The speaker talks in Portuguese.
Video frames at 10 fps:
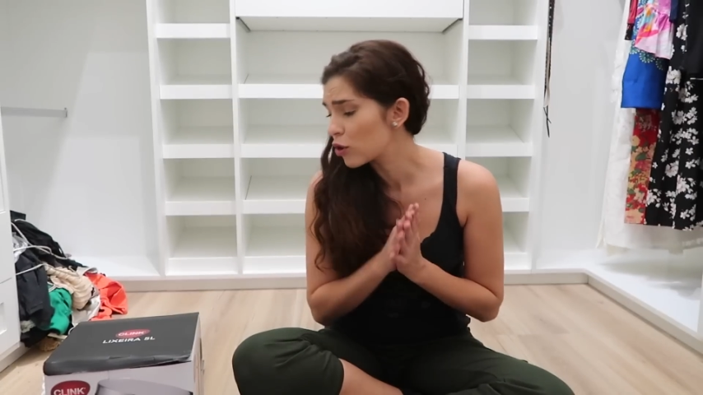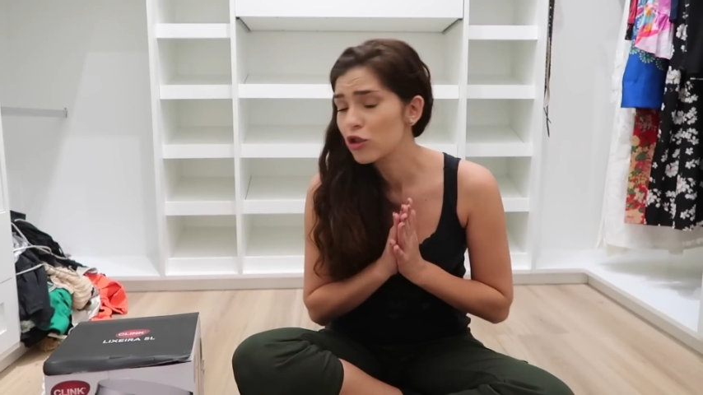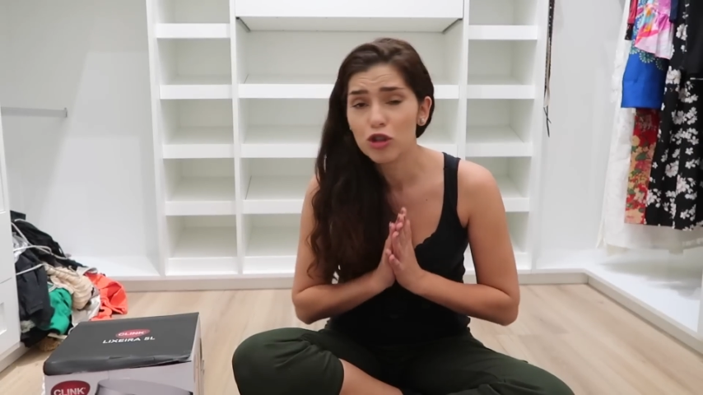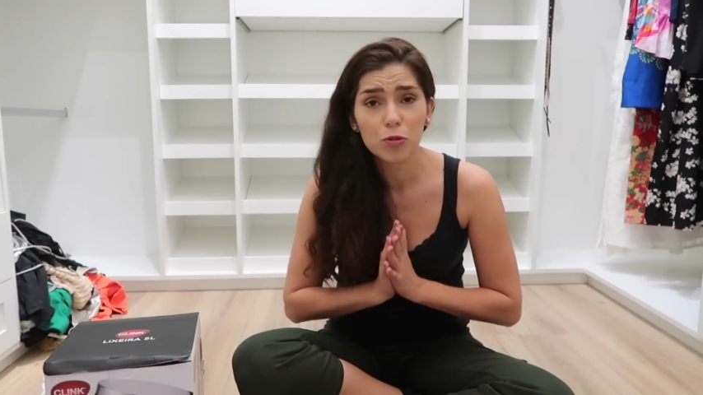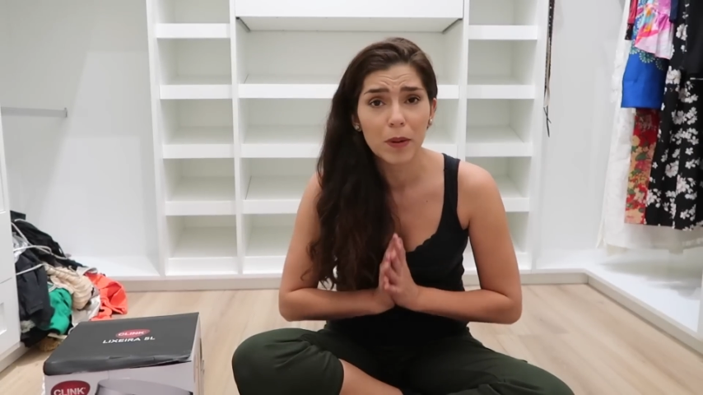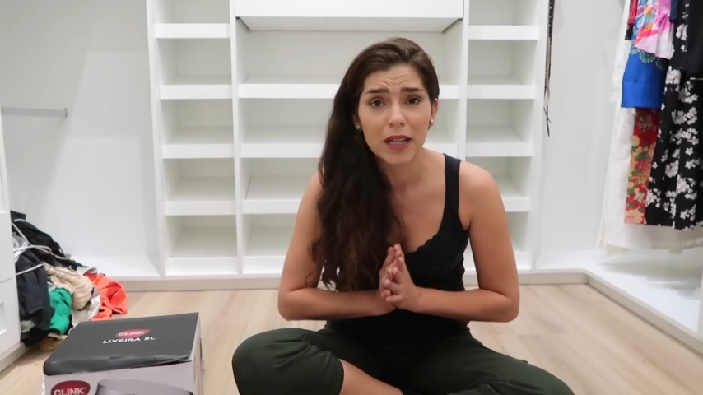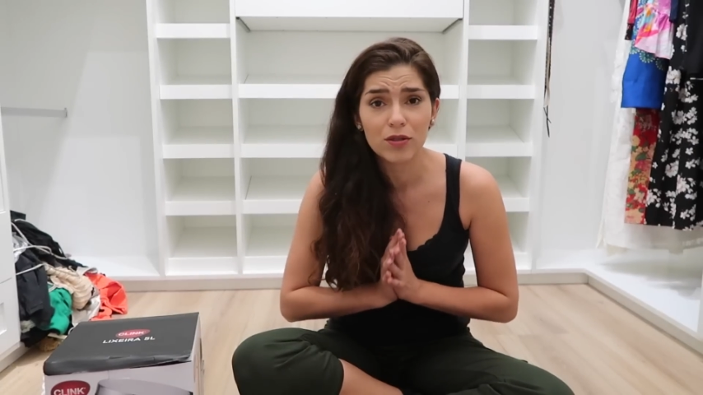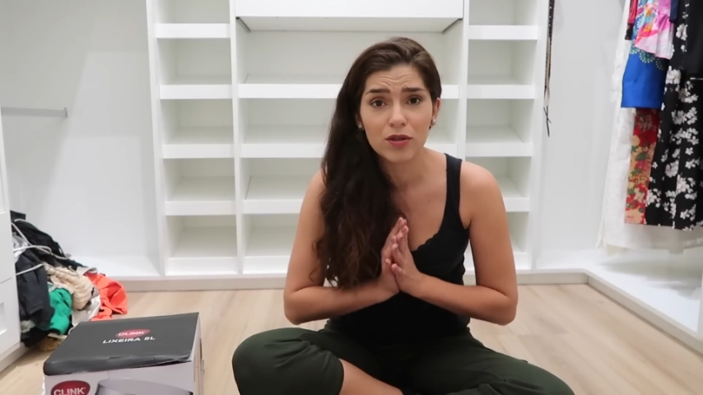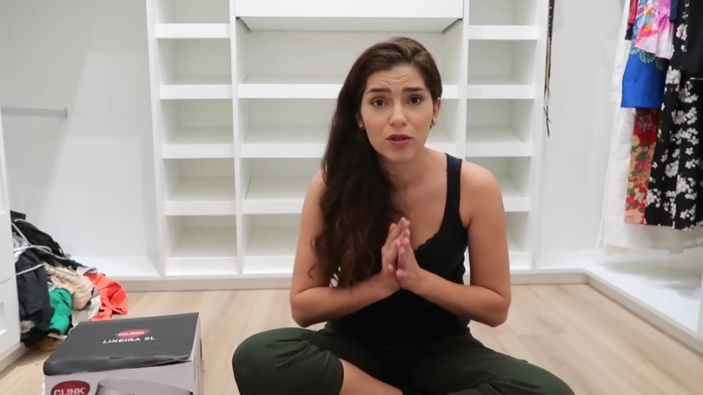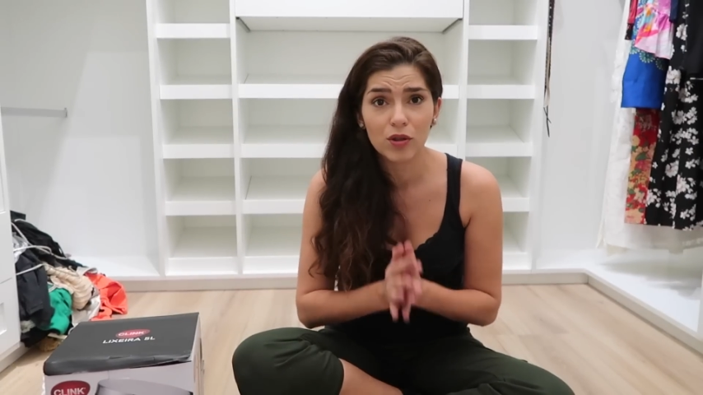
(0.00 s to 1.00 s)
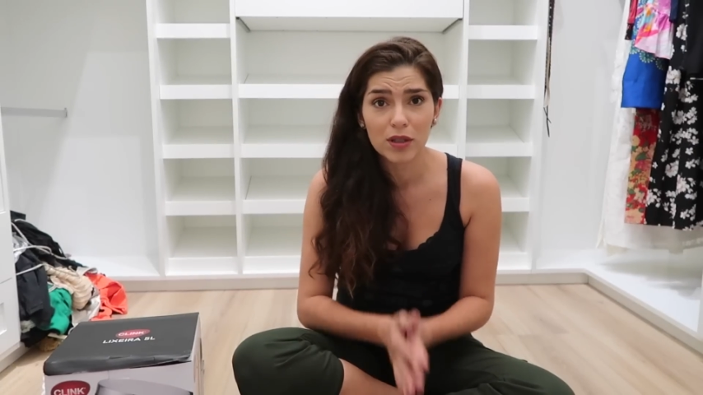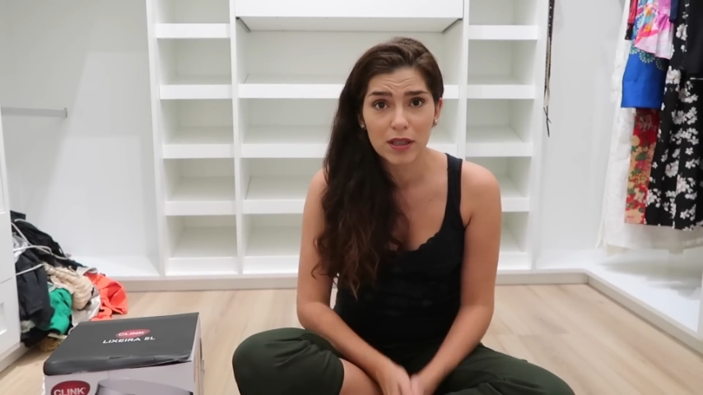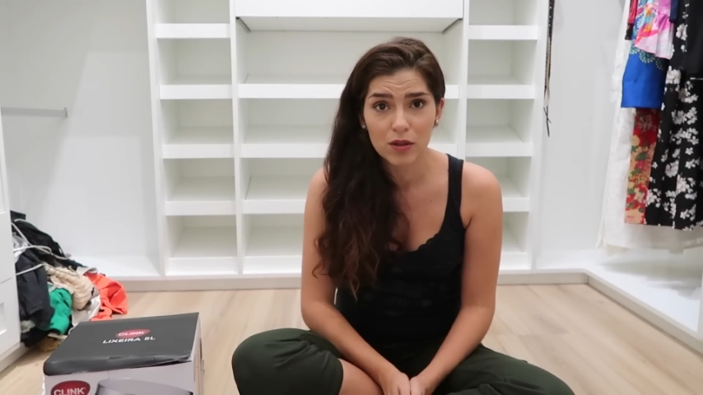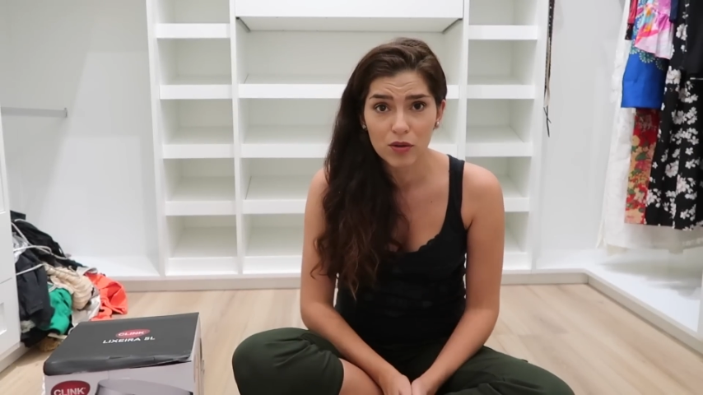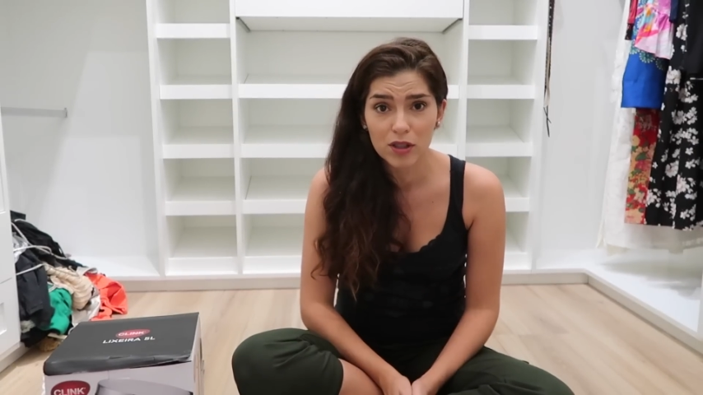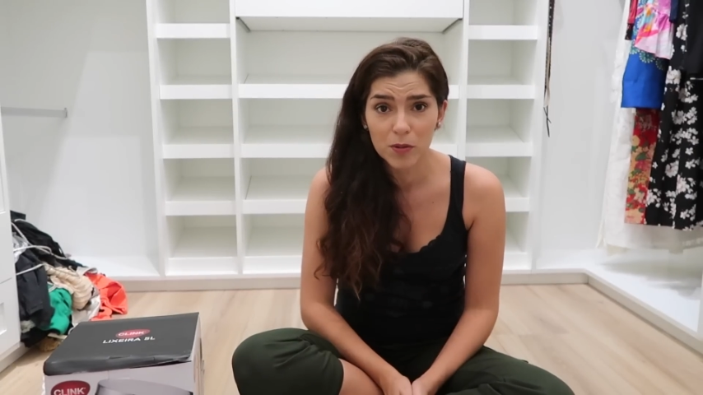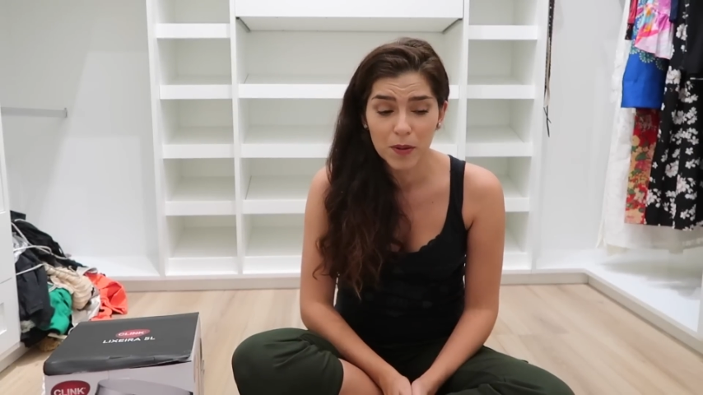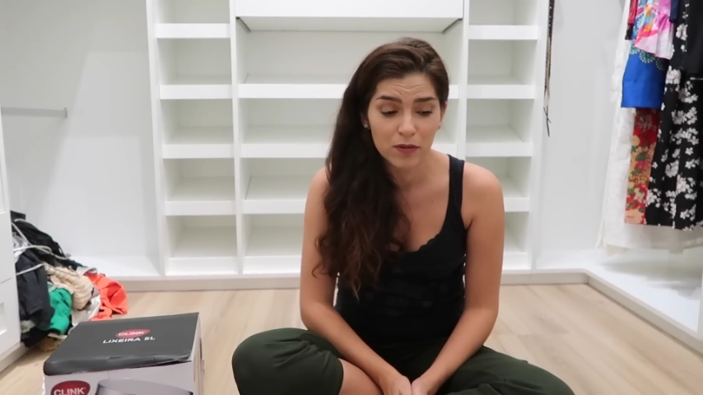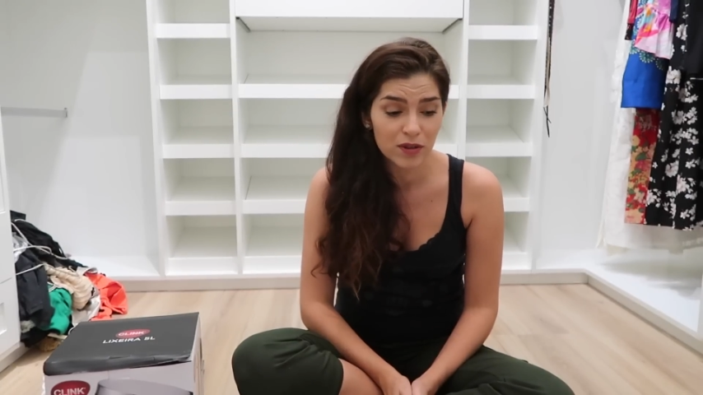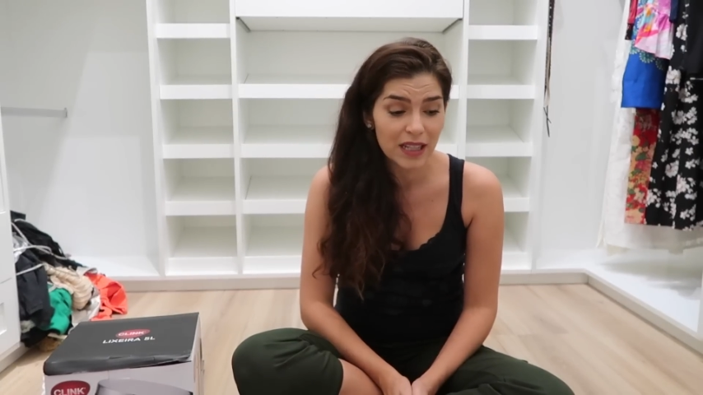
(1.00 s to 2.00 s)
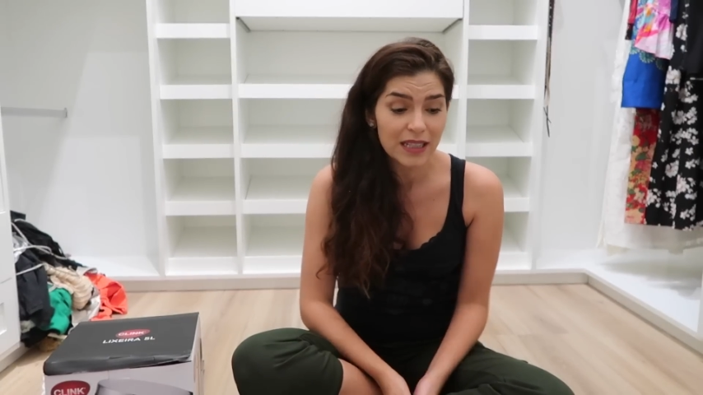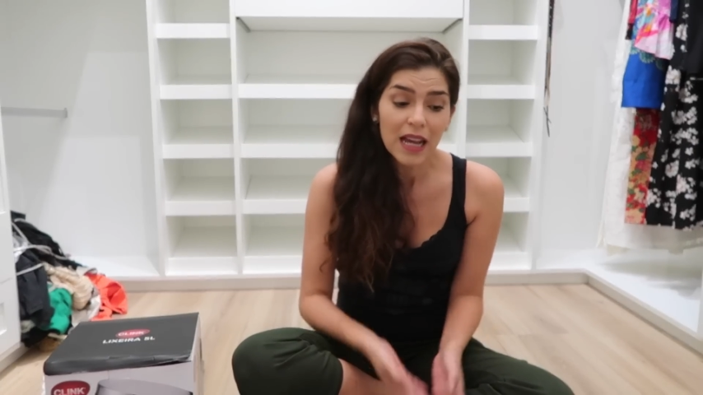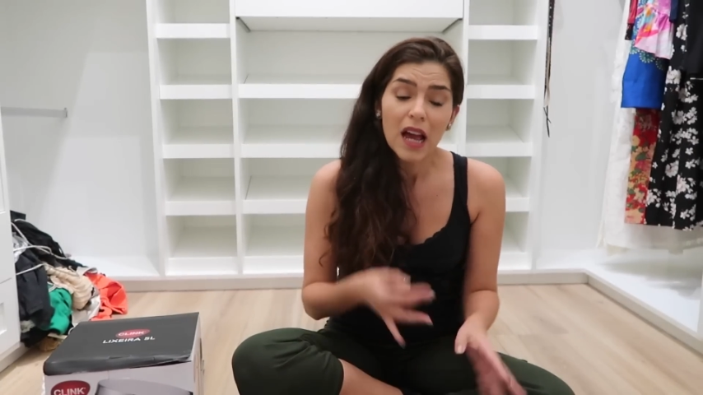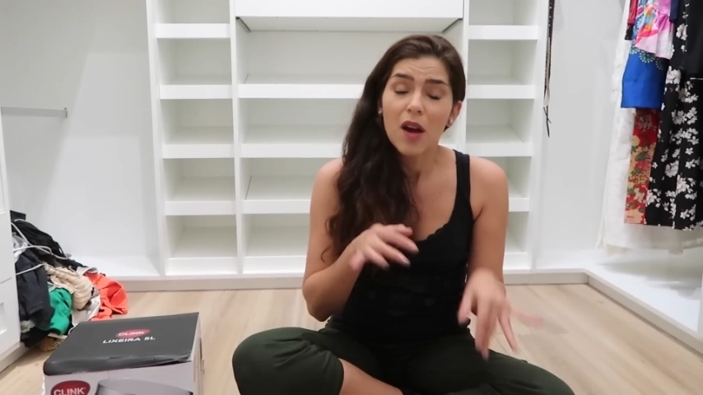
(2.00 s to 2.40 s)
todos os preços de todas as coisas pra vocês,